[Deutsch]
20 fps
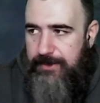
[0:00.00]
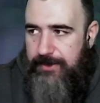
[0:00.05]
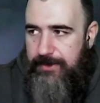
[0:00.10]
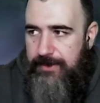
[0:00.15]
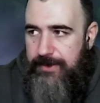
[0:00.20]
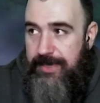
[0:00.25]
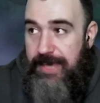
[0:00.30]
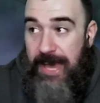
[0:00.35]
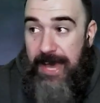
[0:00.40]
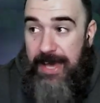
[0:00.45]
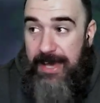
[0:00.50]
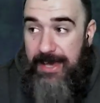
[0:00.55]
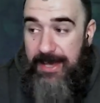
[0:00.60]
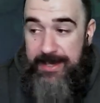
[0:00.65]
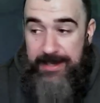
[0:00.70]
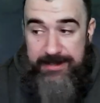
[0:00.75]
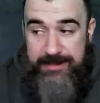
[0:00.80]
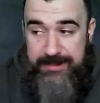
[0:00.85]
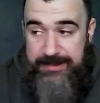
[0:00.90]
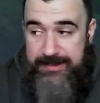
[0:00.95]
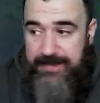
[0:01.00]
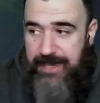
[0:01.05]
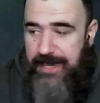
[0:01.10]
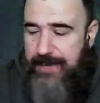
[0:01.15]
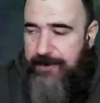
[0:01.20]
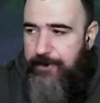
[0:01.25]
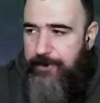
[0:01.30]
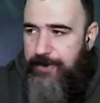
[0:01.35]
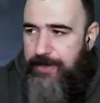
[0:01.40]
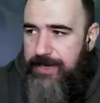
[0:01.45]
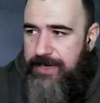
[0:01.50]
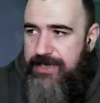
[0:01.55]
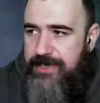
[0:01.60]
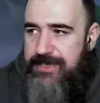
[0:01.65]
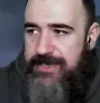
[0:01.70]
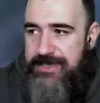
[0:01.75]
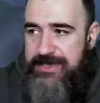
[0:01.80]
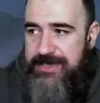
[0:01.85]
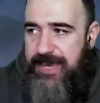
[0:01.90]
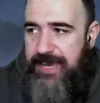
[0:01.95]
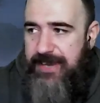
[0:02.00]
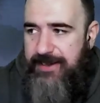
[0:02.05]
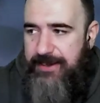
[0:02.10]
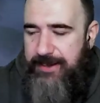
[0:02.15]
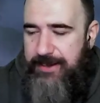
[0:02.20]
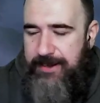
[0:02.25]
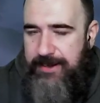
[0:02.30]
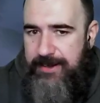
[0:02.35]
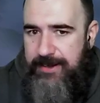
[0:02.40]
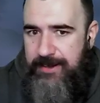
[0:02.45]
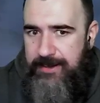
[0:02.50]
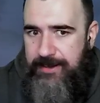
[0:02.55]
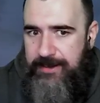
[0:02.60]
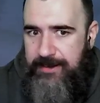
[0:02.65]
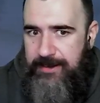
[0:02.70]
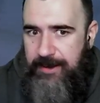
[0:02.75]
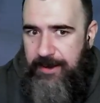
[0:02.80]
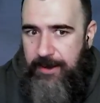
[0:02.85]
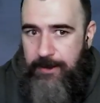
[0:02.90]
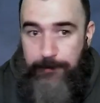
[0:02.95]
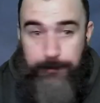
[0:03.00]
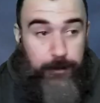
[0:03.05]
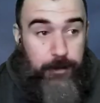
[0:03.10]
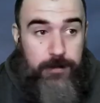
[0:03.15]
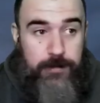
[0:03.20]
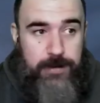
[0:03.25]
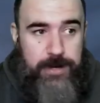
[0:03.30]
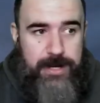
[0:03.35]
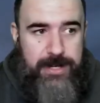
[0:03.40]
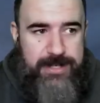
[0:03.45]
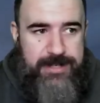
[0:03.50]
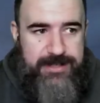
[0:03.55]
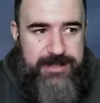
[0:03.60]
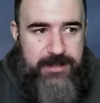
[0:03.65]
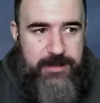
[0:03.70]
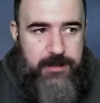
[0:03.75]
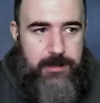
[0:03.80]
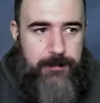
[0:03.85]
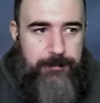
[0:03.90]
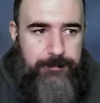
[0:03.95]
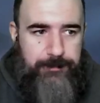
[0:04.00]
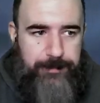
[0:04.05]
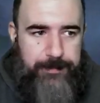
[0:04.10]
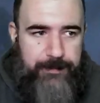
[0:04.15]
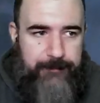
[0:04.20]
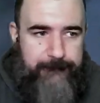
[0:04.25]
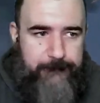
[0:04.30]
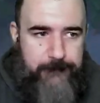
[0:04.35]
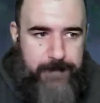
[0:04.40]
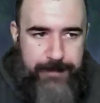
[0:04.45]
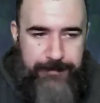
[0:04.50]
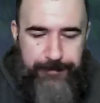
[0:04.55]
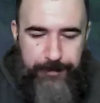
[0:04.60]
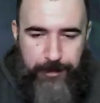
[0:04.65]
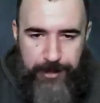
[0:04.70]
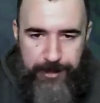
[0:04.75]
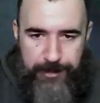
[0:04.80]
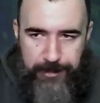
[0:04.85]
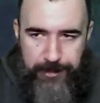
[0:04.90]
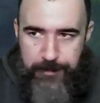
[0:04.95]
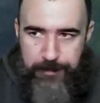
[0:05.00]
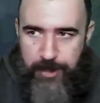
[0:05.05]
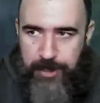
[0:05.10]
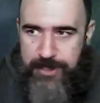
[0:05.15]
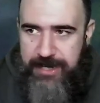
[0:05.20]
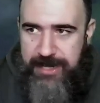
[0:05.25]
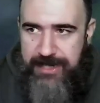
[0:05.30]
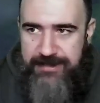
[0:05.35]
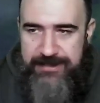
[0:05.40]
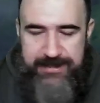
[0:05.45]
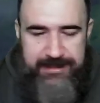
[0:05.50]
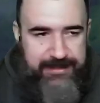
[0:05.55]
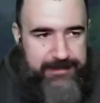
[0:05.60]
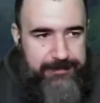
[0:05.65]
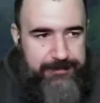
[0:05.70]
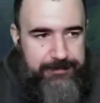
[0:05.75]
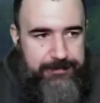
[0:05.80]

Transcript: Ja, es ist gerade Release, ist gerade in den äh, Full Release gekommen. War vorher noch im Early Access.